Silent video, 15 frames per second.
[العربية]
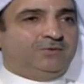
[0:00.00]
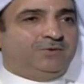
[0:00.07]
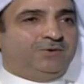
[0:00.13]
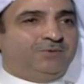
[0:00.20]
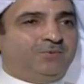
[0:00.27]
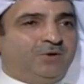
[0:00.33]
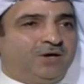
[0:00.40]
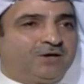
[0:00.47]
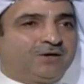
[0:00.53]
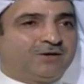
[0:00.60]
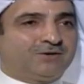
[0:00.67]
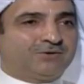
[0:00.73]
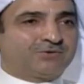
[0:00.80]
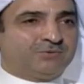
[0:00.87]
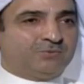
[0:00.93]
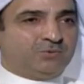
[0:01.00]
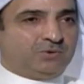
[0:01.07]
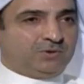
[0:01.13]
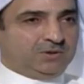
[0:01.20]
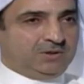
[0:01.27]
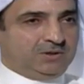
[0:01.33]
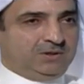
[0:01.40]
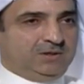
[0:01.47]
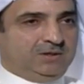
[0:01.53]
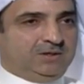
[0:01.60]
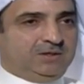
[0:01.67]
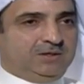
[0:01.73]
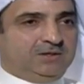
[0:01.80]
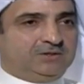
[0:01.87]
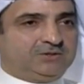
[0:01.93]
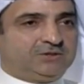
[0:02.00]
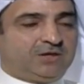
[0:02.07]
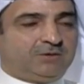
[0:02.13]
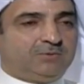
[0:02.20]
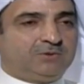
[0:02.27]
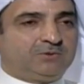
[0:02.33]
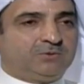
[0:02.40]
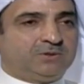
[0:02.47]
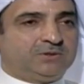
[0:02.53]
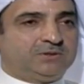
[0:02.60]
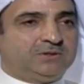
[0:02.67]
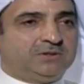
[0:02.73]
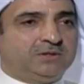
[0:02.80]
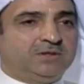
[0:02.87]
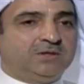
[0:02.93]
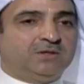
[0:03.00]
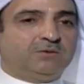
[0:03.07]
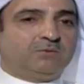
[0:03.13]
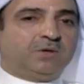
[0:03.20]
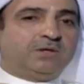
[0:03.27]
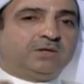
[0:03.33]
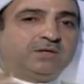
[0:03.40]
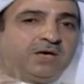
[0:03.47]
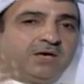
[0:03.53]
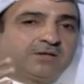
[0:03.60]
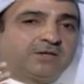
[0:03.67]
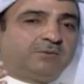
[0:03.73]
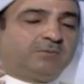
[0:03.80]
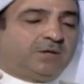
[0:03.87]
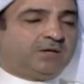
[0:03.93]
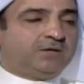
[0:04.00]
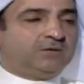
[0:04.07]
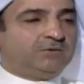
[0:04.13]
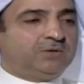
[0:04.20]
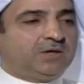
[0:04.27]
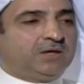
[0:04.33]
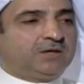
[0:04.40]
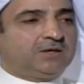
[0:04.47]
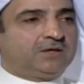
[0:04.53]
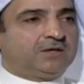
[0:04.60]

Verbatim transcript: ومحقق للطموح آه، للشعب الكويتي وإن كان طبعا هناك